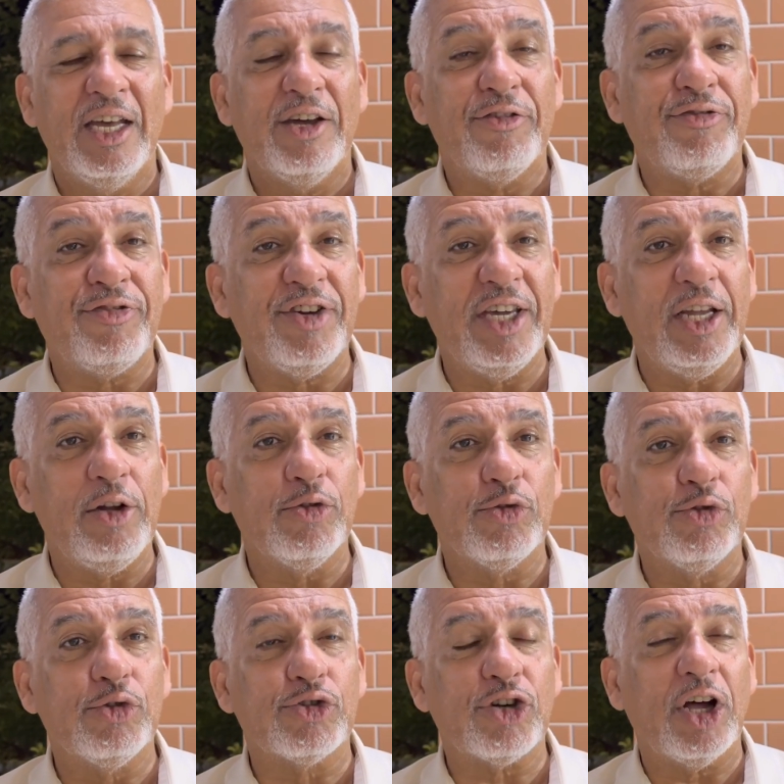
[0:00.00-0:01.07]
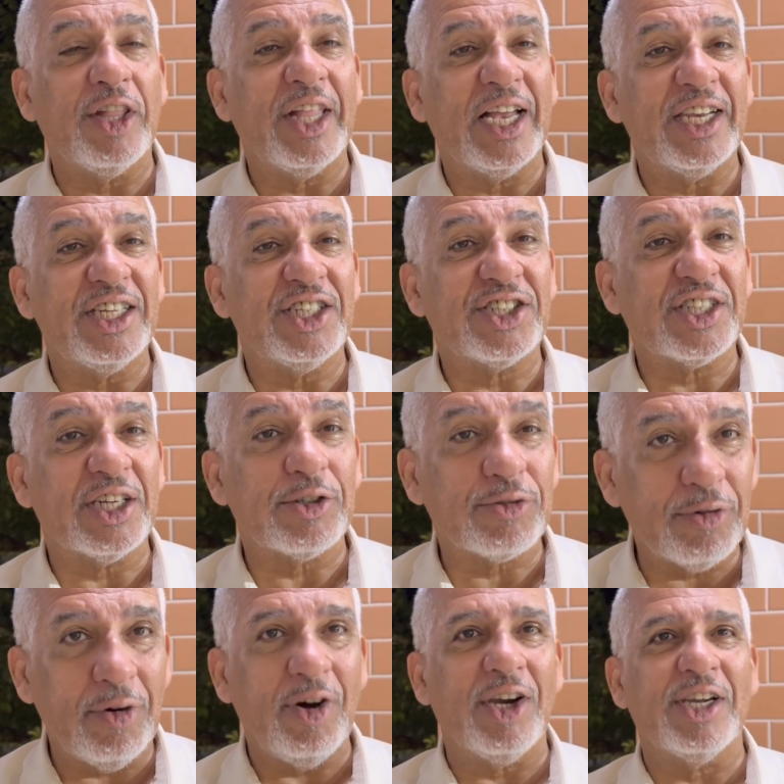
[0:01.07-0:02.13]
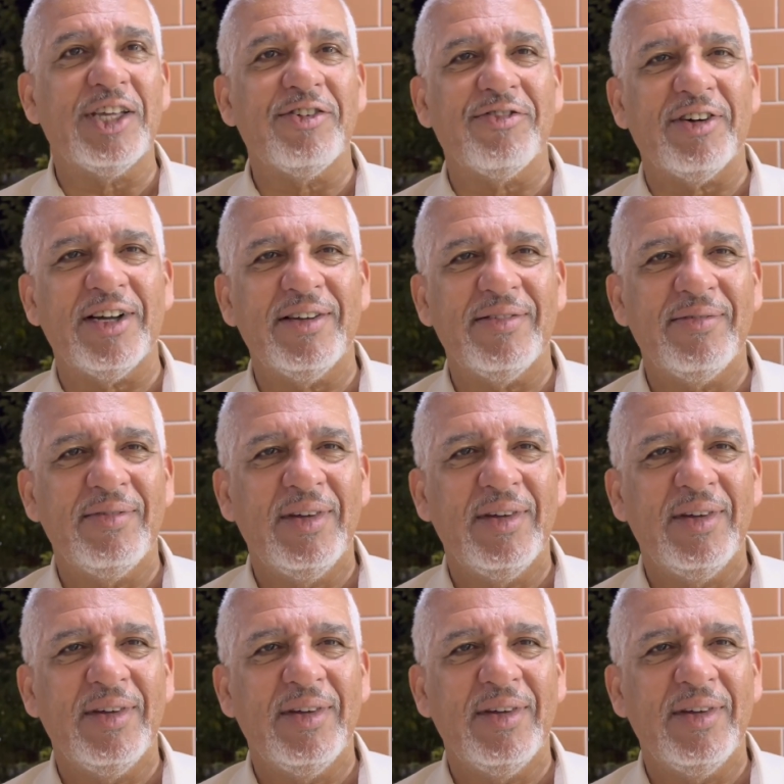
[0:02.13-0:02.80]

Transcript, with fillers: filho do jornalista João Oliva,